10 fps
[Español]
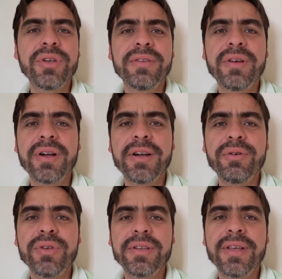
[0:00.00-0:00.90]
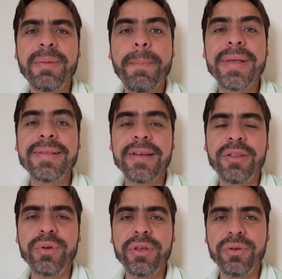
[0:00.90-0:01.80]
encerrarnos y estar
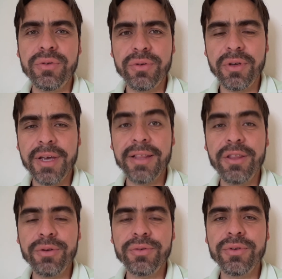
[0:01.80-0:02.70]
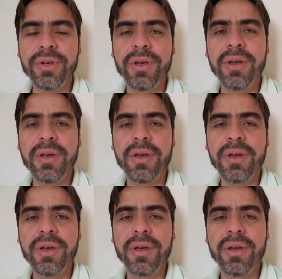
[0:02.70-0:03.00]
pensando en Dios, en Dios.